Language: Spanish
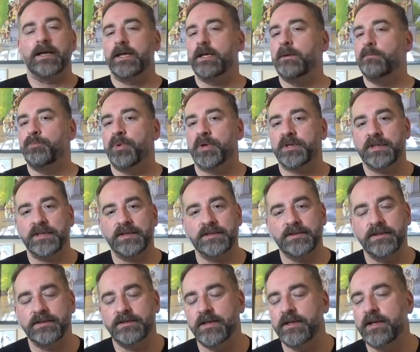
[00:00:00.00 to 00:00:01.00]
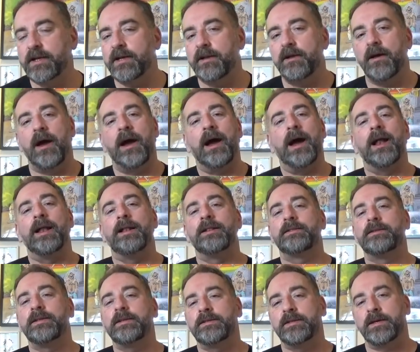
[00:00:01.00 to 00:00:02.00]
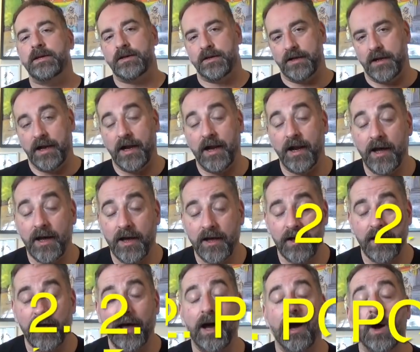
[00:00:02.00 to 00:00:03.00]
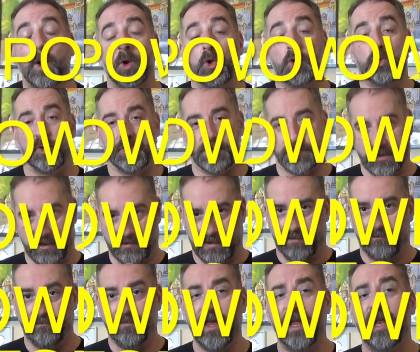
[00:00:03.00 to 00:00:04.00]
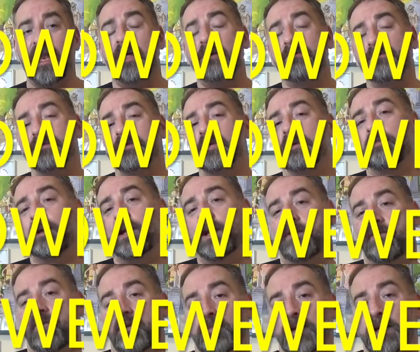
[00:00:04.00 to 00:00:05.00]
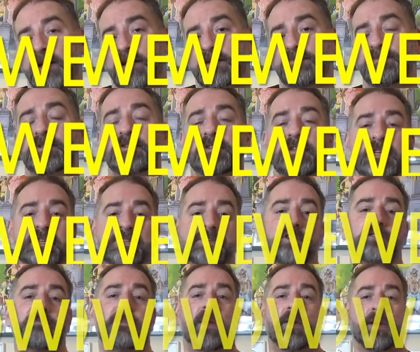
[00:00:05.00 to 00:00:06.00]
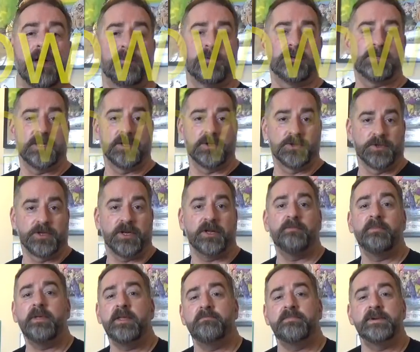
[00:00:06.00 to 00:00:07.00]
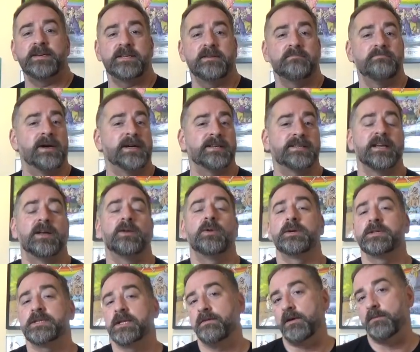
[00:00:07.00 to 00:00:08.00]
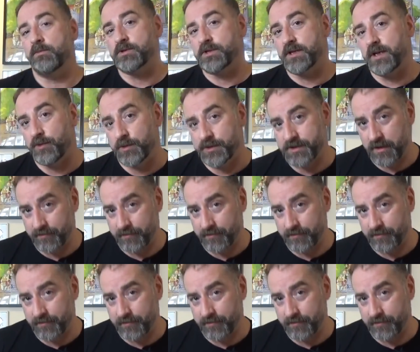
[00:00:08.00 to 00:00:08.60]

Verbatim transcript: Importante tener altita la autoestima. La autoestima es la forma en que las personas nos valoramos a nosotras mismas en base a lo que sabemos de nuestra